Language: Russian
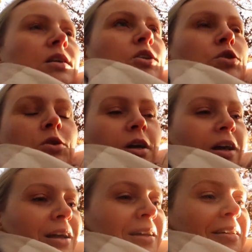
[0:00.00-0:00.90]
Так что
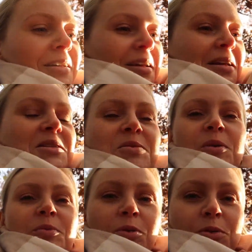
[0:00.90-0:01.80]

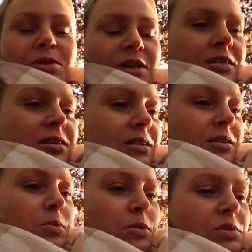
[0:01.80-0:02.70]
Теперь буду знать,
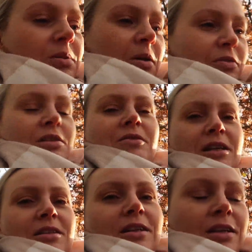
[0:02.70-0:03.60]
не буду сама
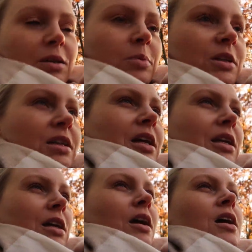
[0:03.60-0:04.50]
вставлять никакие
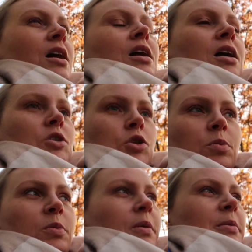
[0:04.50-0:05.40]
батарейки. А
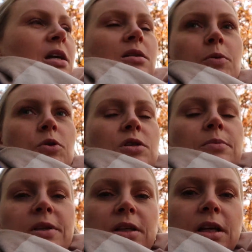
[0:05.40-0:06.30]
чтобы поменять просто
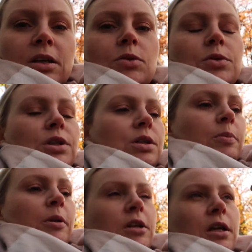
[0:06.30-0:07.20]
батарейку у
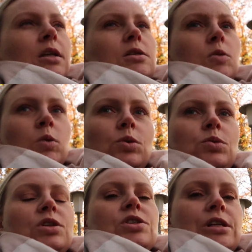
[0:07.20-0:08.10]
них, батарейка стоит
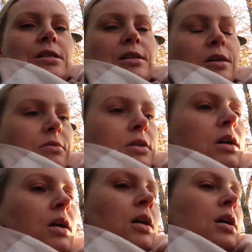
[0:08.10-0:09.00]
у них 6 евро.
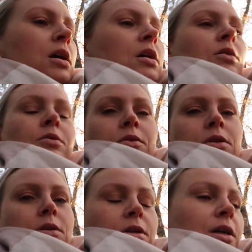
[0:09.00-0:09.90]
Вот.